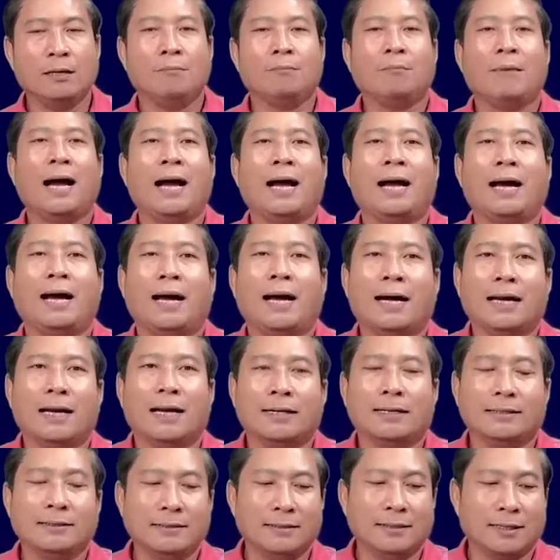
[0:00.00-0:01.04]
bà à
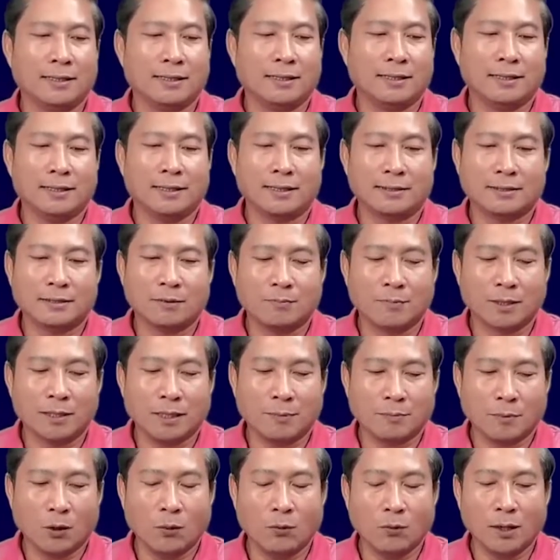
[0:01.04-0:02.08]
lỡ uh, chùm
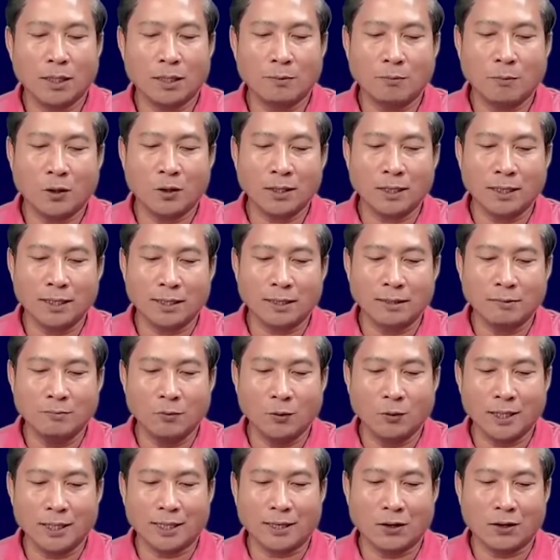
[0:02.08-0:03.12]
riệp khui bốn rư
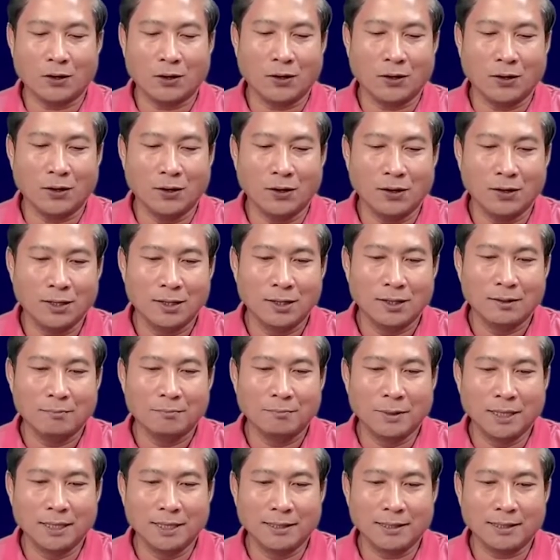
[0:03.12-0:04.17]
mùi có
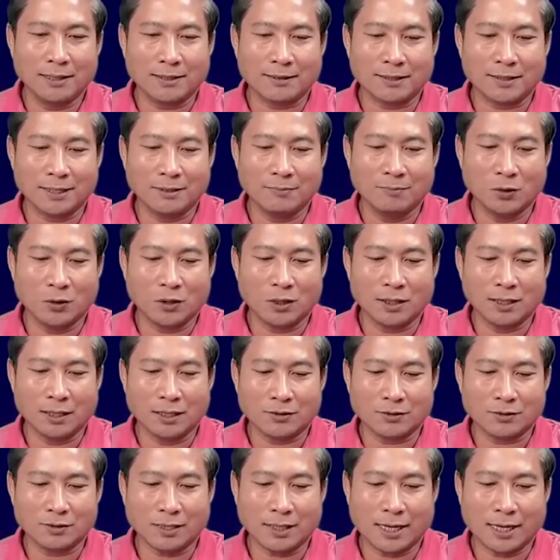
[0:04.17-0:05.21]
mưa để xây môn
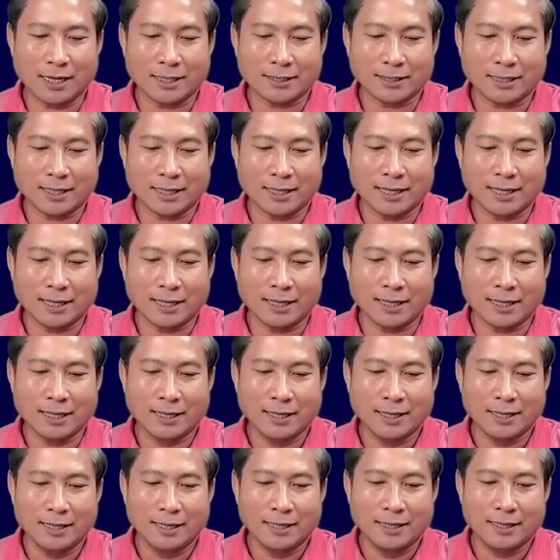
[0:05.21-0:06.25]
đòi xa tè
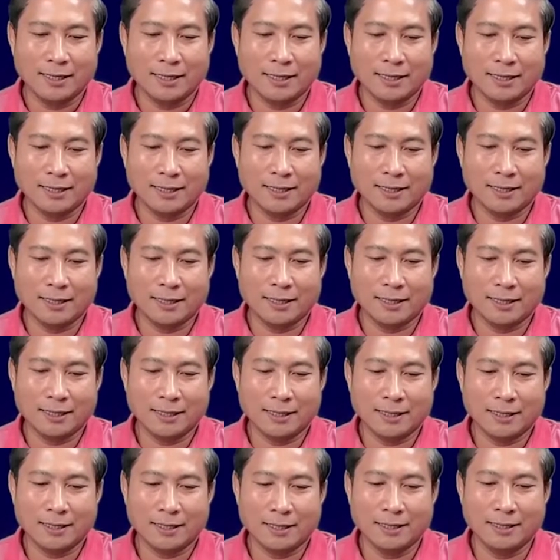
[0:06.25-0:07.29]

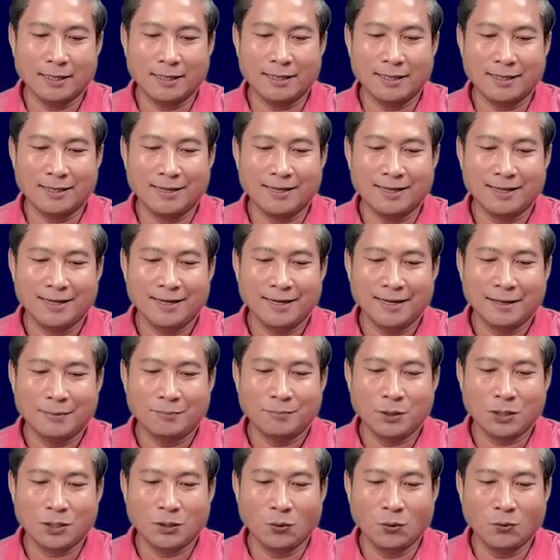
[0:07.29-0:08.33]
ờ
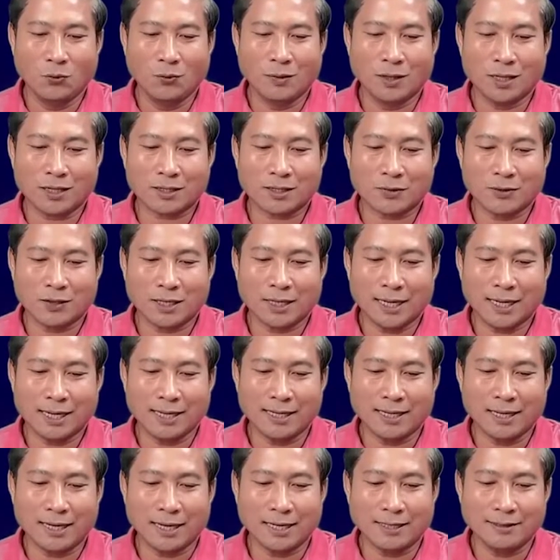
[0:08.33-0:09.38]
bà dù ở toàn là
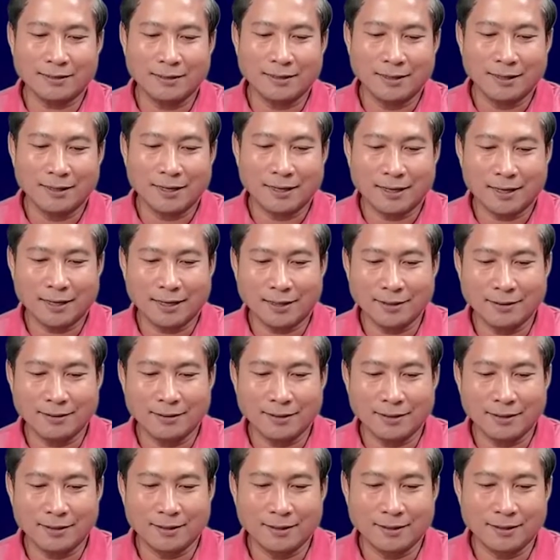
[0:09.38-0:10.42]
lấy lấy
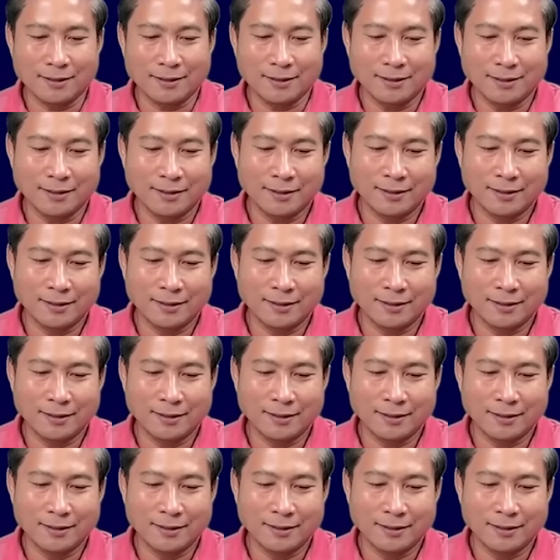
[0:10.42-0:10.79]
ờ